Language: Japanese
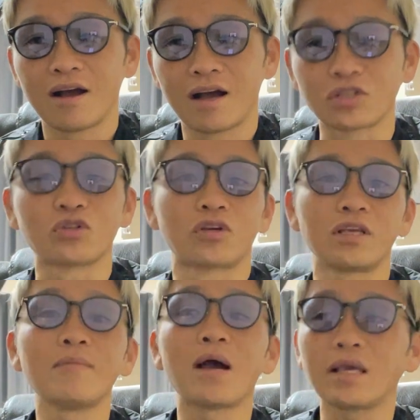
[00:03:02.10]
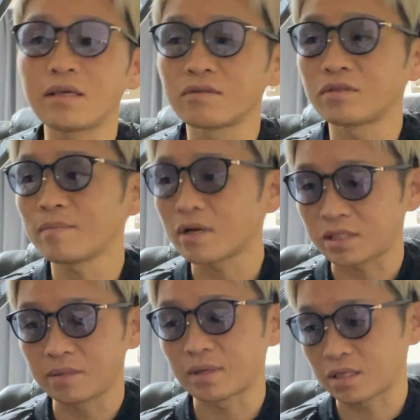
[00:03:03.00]
あ、そうそう、今、今、
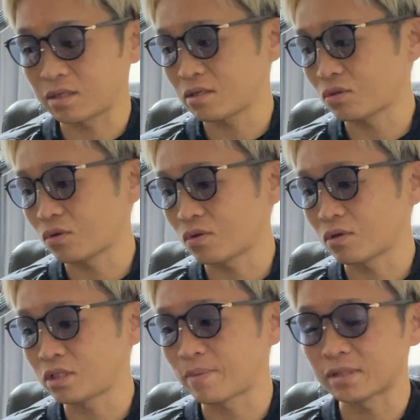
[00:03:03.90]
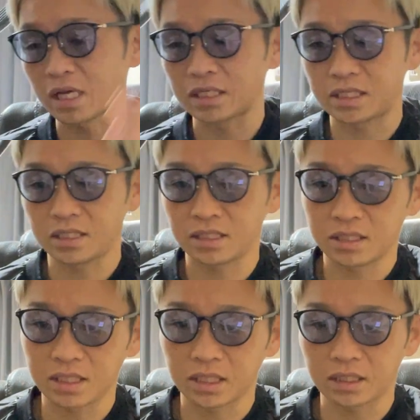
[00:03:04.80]
今、と一番最新
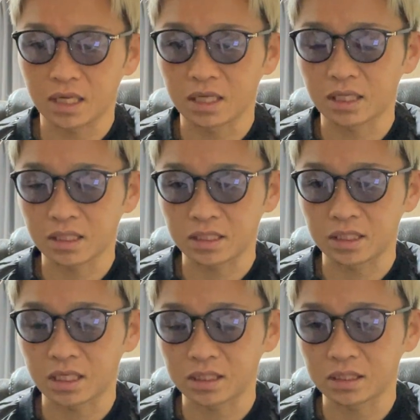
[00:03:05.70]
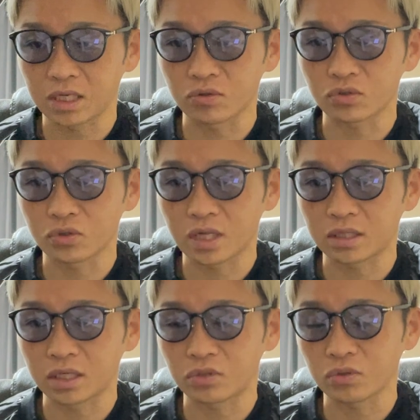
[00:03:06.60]
だった新しい彼女だっ
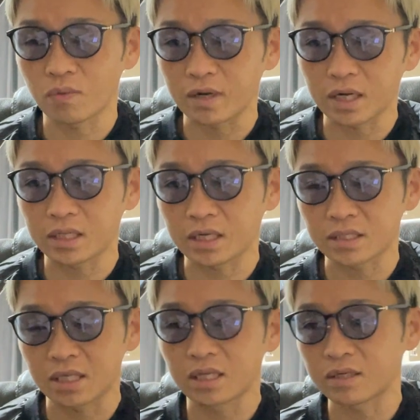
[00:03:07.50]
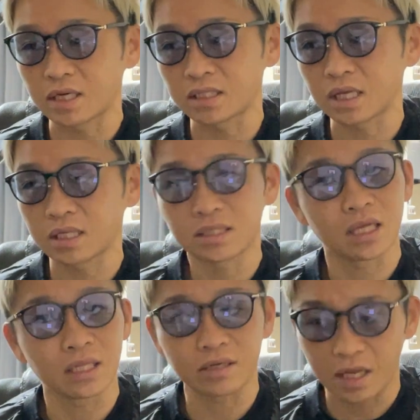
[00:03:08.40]
た人と別れてから3年ぐらい、2、3年、
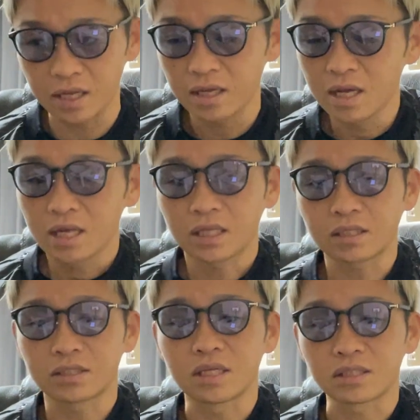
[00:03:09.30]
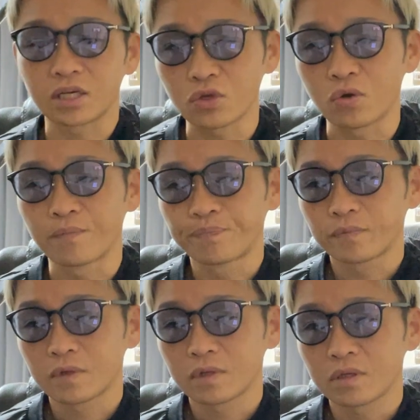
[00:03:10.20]
3年ぐらい経つんですけど、
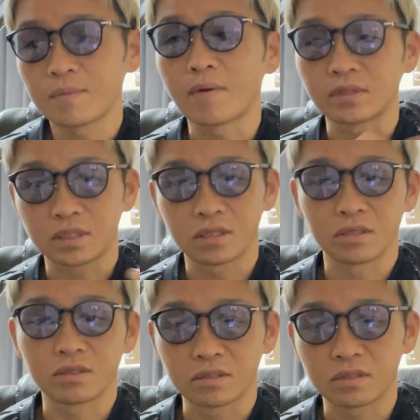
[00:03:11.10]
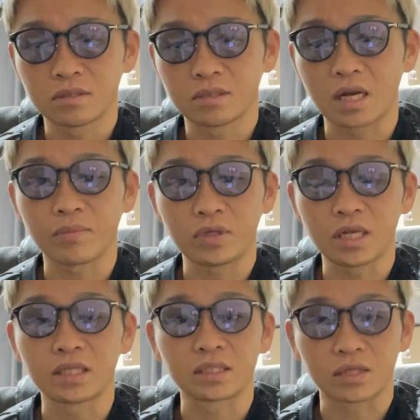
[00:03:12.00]
今は、うん、誰もい
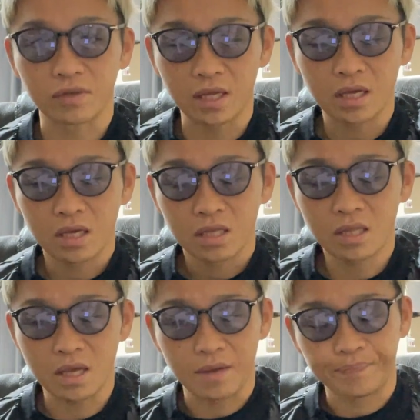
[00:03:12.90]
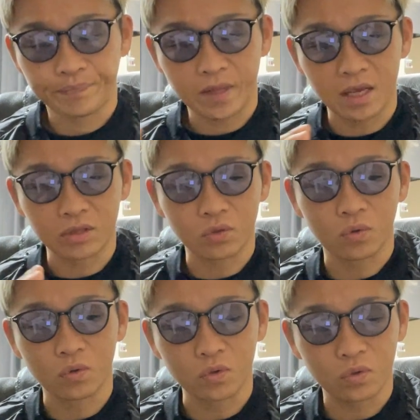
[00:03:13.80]
ないですけどね。で、えっ、ー、
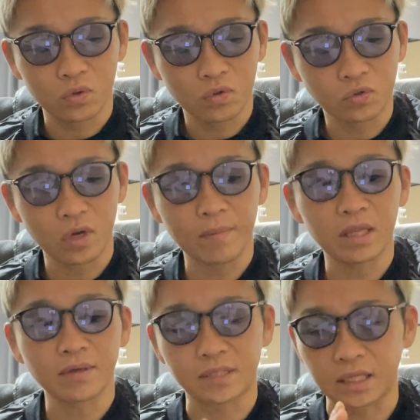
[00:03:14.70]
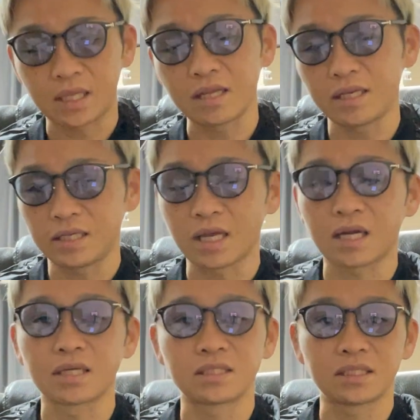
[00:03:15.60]
と、それまでは絶対にいた
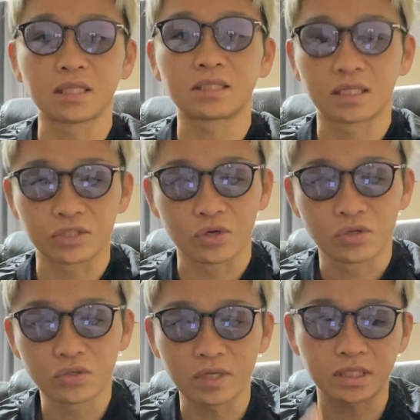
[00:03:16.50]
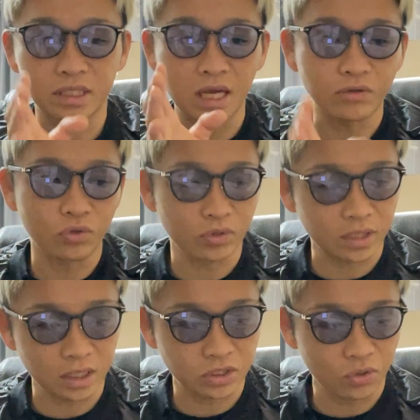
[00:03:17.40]
感じになったんですよ。それは付き合うという
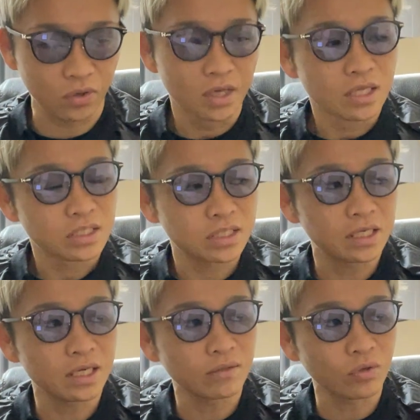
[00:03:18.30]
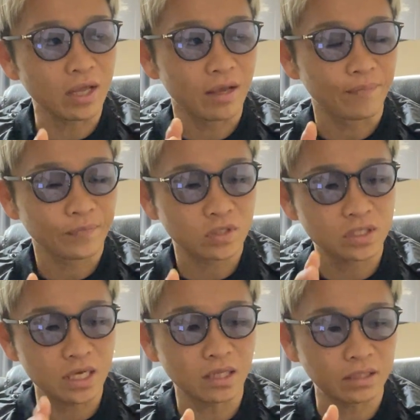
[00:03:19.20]
形と、付き、えっとね、
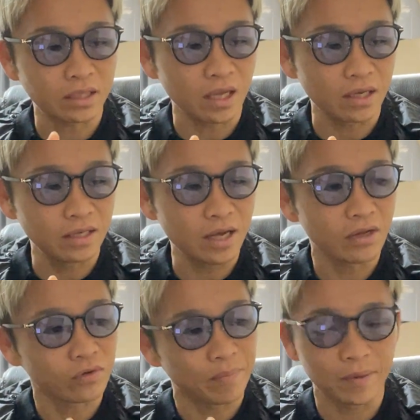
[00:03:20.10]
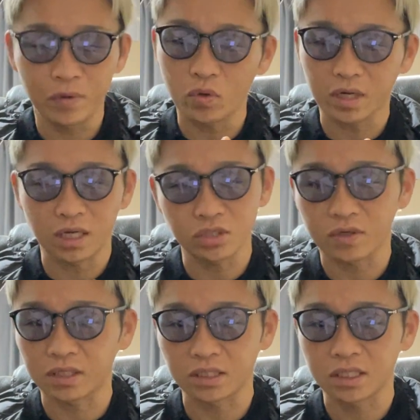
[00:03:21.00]
付き合っていないのか微妙な感じの
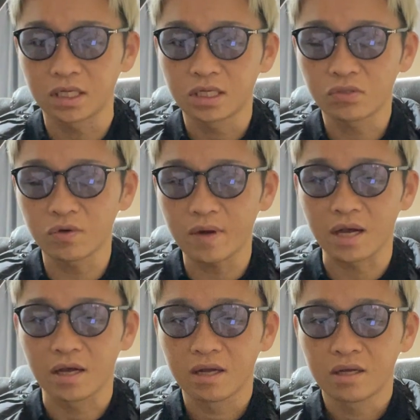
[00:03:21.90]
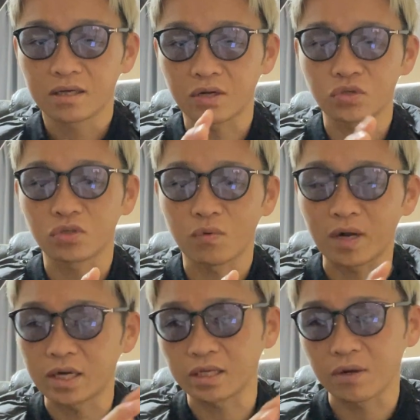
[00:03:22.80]
形。それは、彼女と
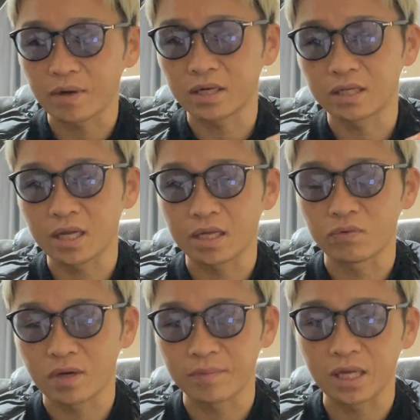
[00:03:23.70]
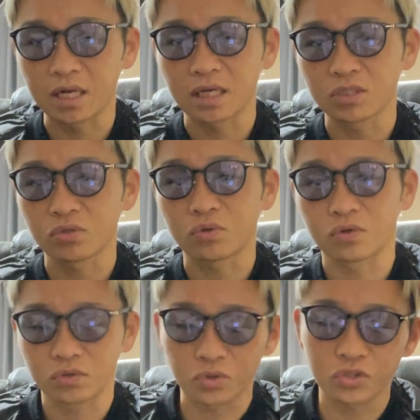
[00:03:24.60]
別れたか別れてないのかみたいな感じのとこ
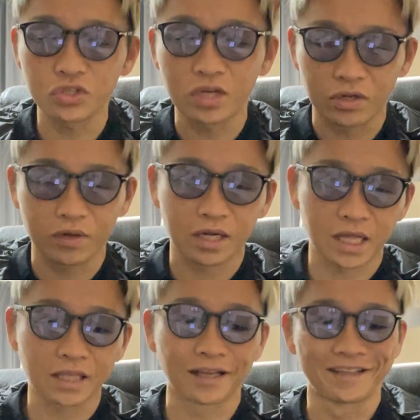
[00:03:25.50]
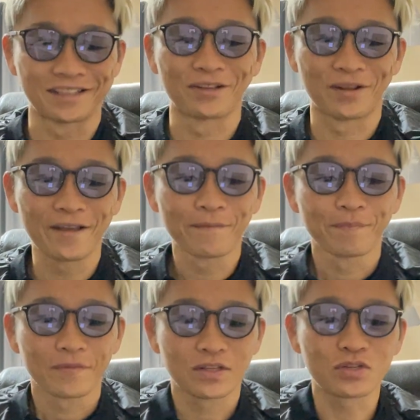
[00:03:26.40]
ろその10年の中であったんですけどね。
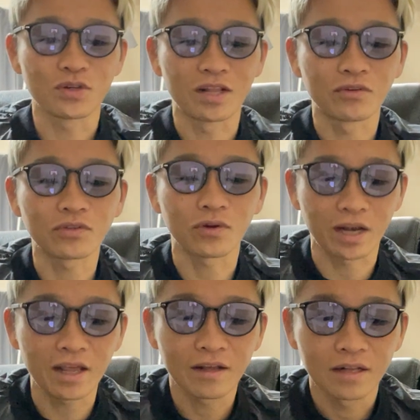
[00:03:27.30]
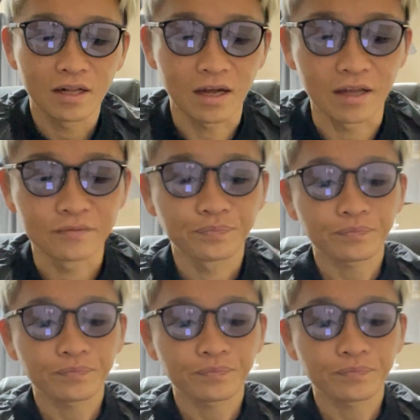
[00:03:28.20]
10年の人がね。はい。